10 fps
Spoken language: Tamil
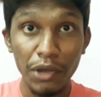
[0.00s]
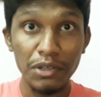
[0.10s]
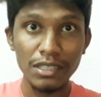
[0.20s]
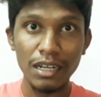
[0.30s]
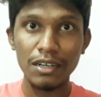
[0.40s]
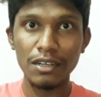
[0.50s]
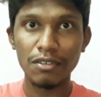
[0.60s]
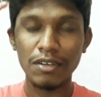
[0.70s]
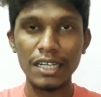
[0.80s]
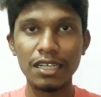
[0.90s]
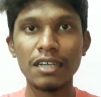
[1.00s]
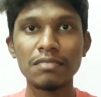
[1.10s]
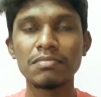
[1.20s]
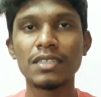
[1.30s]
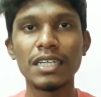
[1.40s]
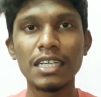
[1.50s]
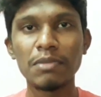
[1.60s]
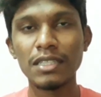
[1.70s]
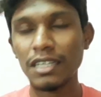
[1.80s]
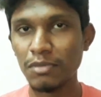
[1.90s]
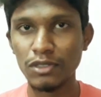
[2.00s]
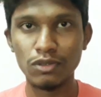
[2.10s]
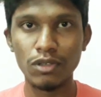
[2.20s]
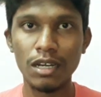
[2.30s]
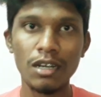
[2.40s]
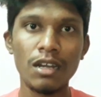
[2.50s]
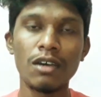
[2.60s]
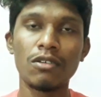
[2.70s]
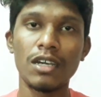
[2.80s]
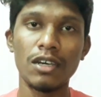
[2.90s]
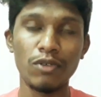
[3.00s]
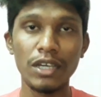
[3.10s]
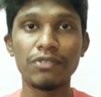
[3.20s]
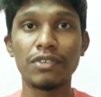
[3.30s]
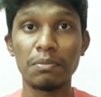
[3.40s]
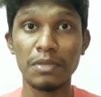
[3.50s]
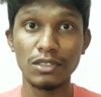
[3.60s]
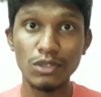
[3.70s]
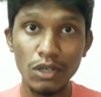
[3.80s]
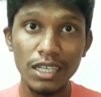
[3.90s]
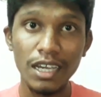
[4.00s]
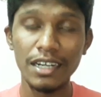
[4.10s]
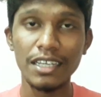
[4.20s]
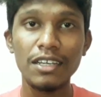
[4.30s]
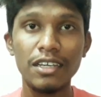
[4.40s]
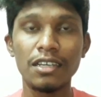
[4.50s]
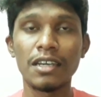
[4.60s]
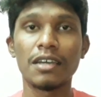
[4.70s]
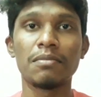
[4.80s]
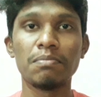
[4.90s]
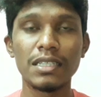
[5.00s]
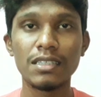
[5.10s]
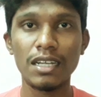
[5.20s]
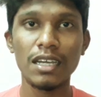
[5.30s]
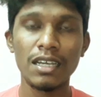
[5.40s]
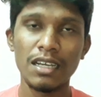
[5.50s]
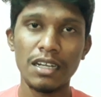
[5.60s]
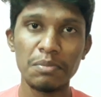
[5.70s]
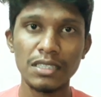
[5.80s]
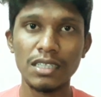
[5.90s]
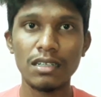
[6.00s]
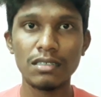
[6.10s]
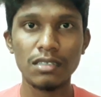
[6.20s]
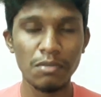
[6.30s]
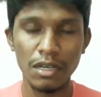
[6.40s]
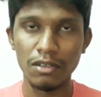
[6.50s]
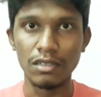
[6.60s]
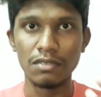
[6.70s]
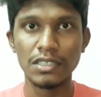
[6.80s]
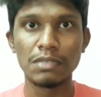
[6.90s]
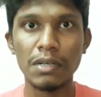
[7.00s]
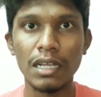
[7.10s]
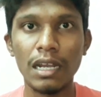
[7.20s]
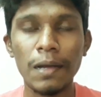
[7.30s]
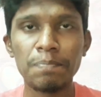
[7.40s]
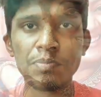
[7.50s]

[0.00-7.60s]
யோஸ் எல்லாருக்கும் வணக்கம் இன்றைக்கி பார்த்தீங்கன்னா நம்ம சூர்யாண்ணாவோட ஒய்ஃப் நம்ம ஜோதிகா அன்னைக்கு பர்த்டே நம்ம சேனல் சார்பாக அவங்களுக்கு விஷ் பண்ணிடலாம்